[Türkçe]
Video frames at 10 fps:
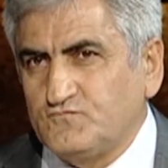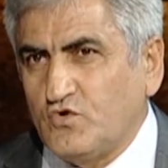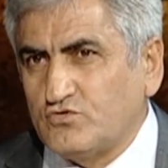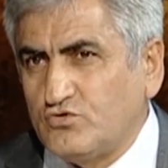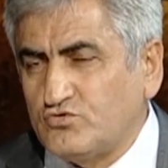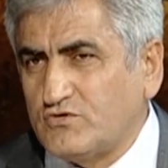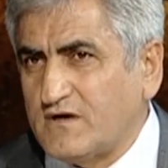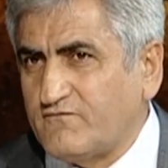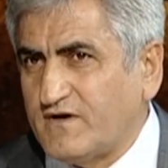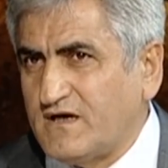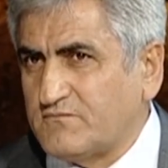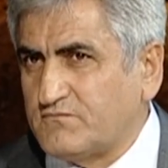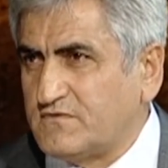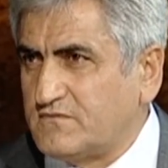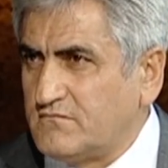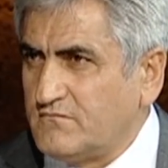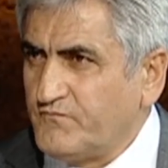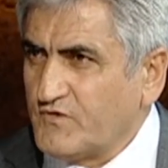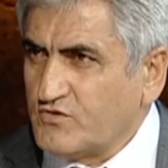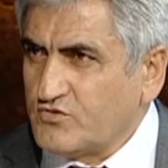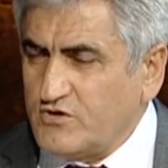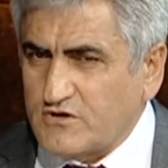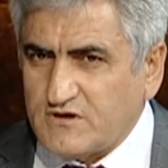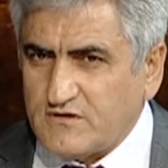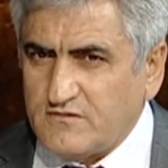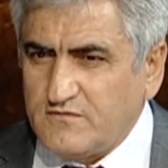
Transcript: Doktor Dukan fakat diyor ki